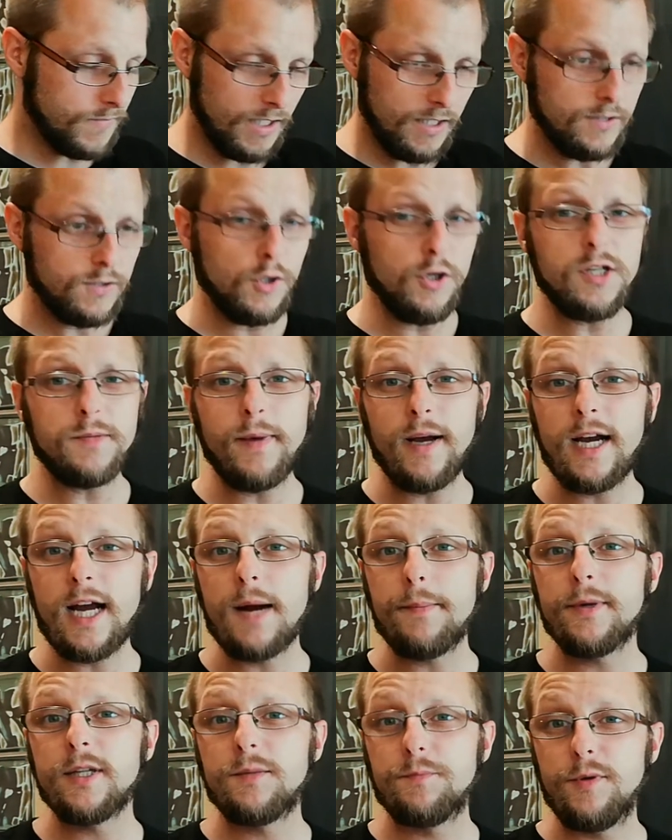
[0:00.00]
To jest
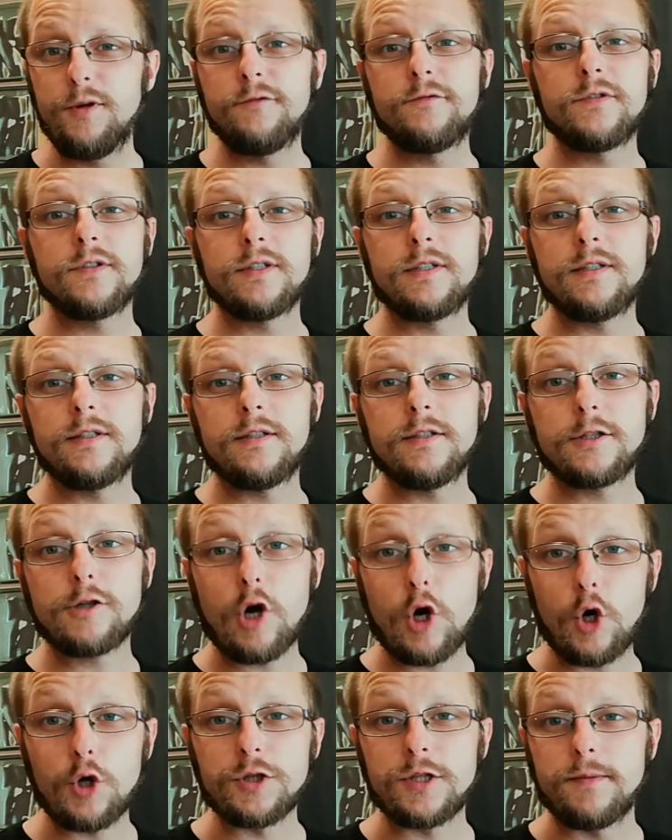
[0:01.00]
mankament piw y, z
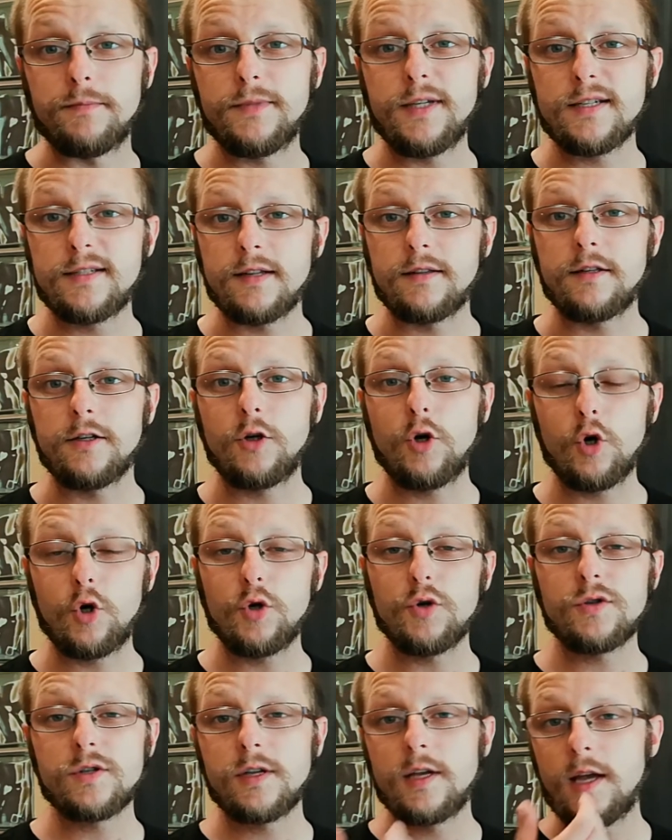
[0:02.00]
kokosem, niestety.
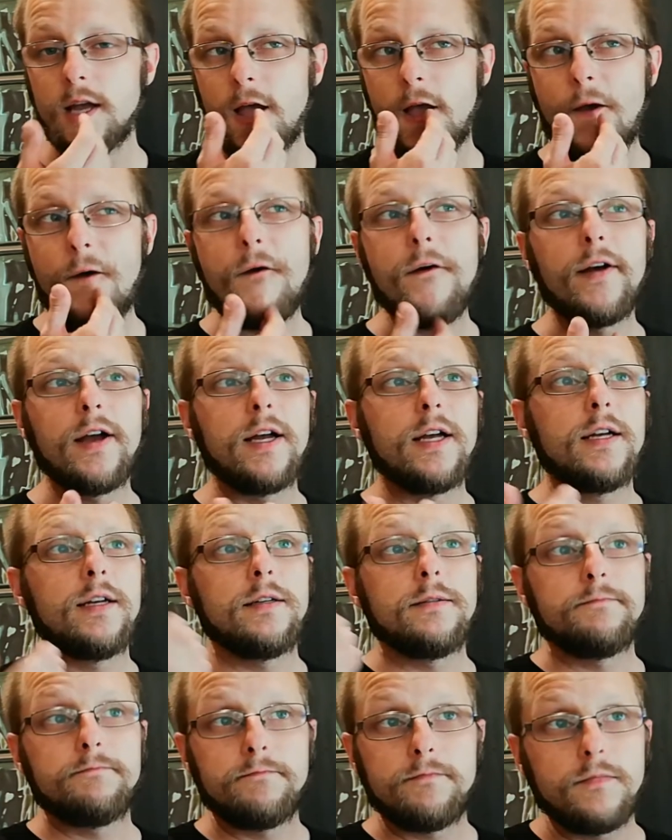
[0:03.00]
Kokos
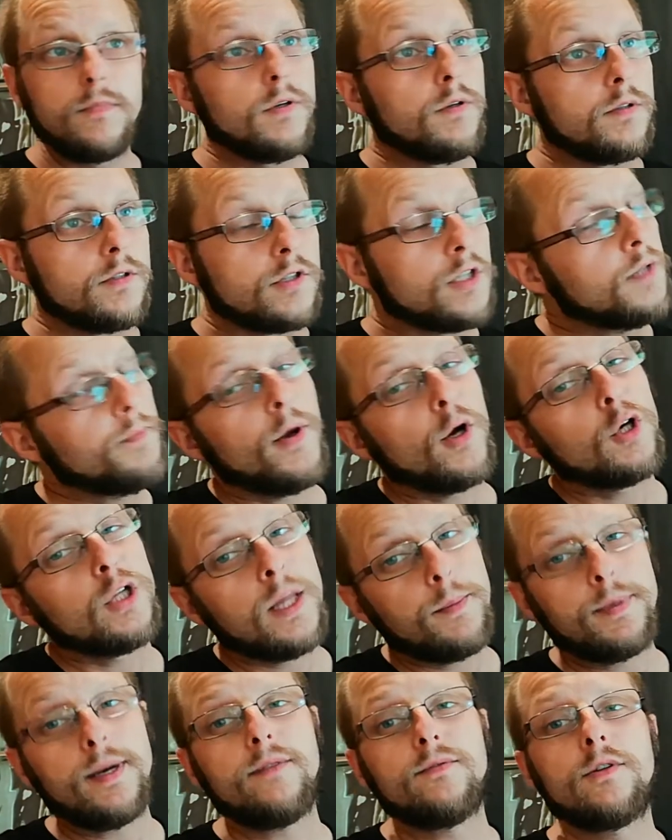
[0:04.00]
trzeba go
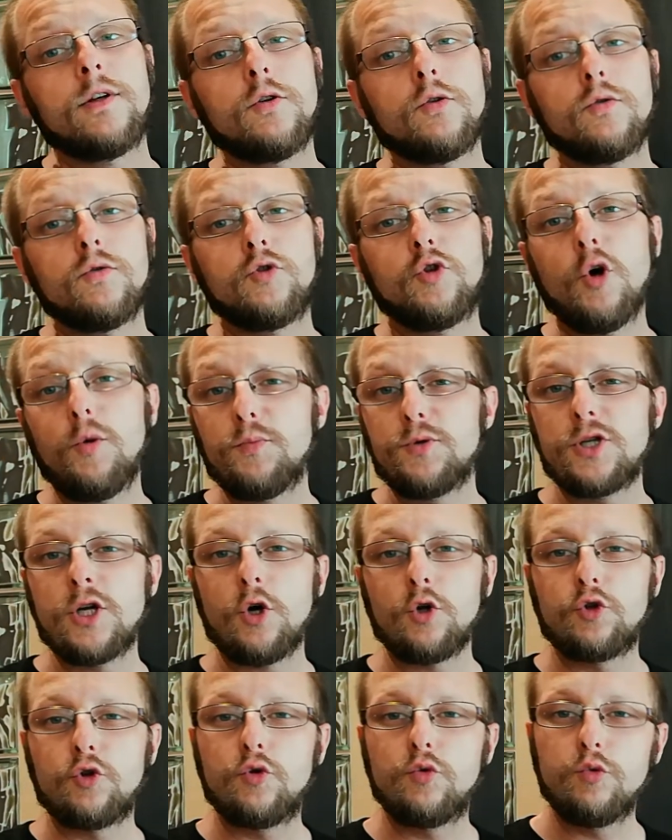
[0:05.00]
naprawdę dobrze
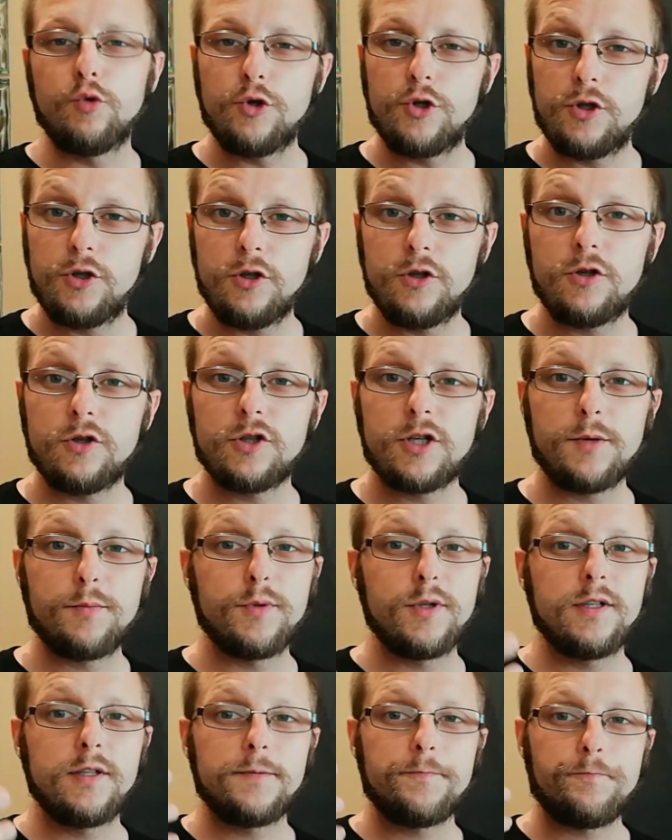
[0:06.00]
odtłuścić,
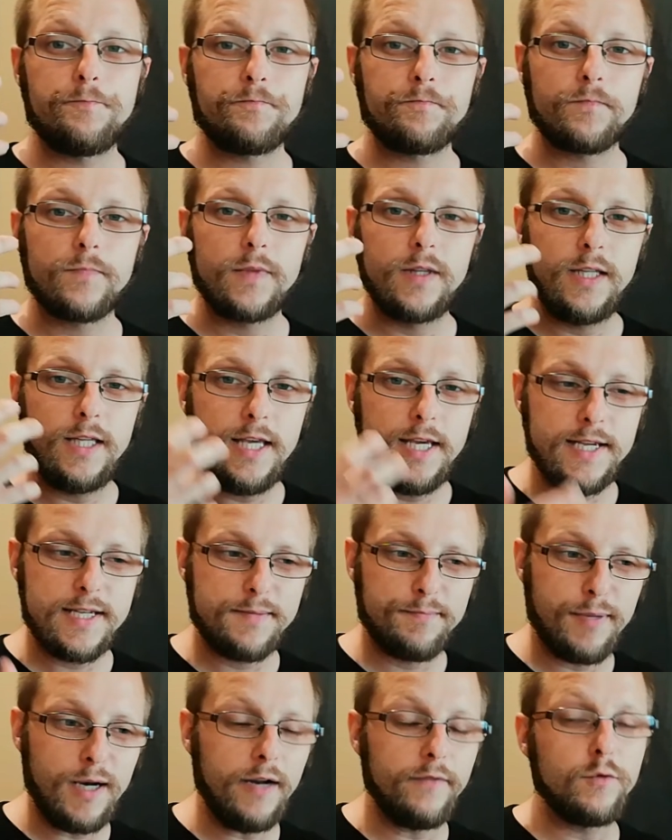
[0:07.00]
żeby nie
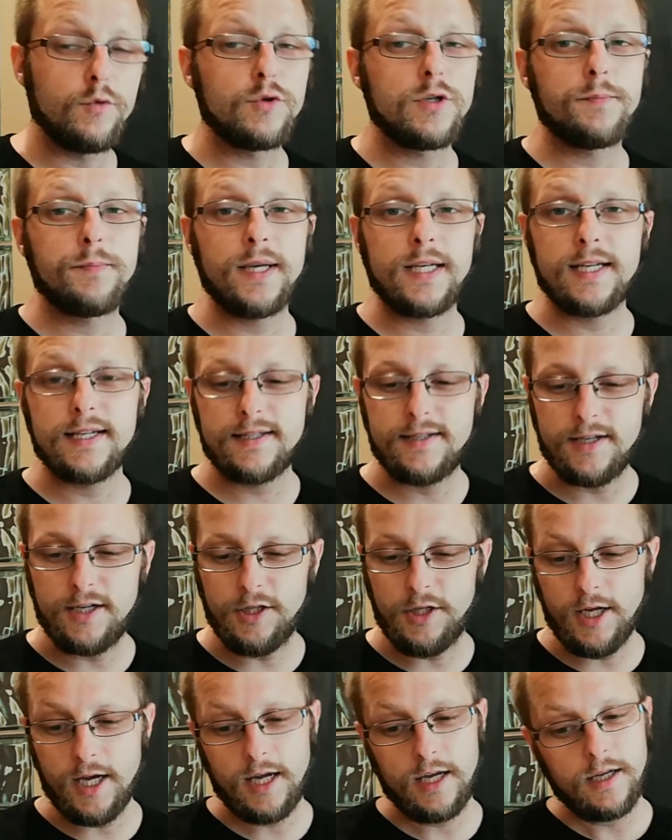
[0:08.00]
sprawił, że piana
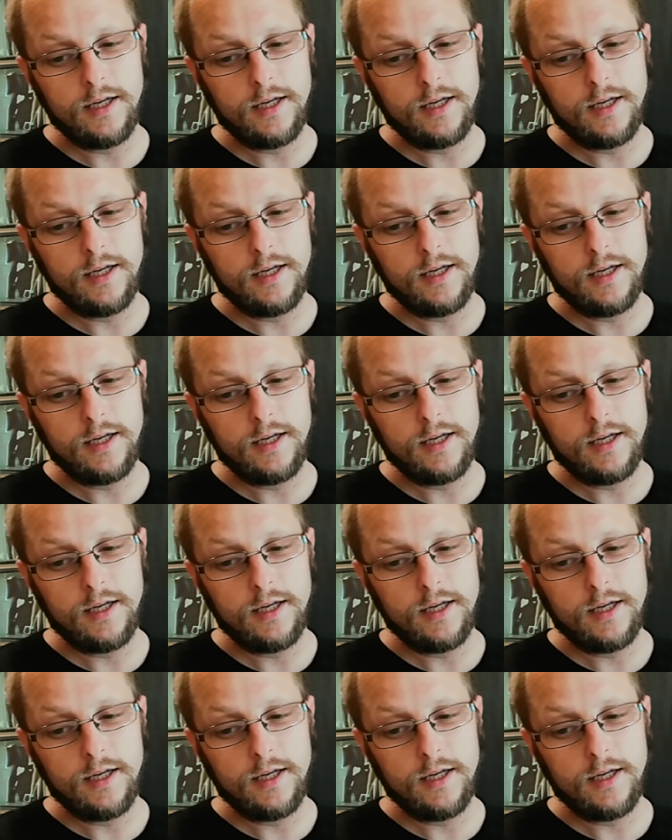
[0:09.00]
zniknie.